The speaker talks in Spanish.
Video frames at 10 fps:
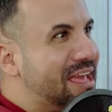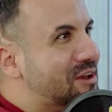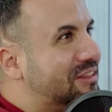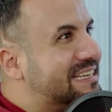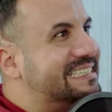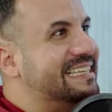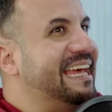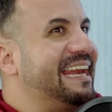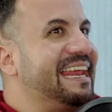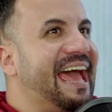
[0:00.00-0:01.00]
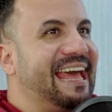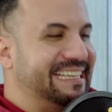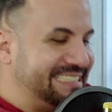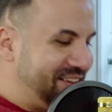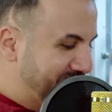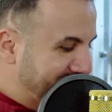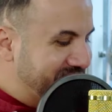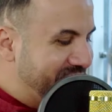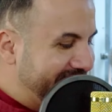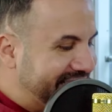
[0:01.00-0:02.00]
y otra y si te te este así
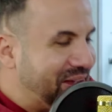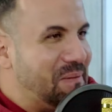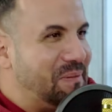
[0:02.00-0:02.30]
funciona, te este va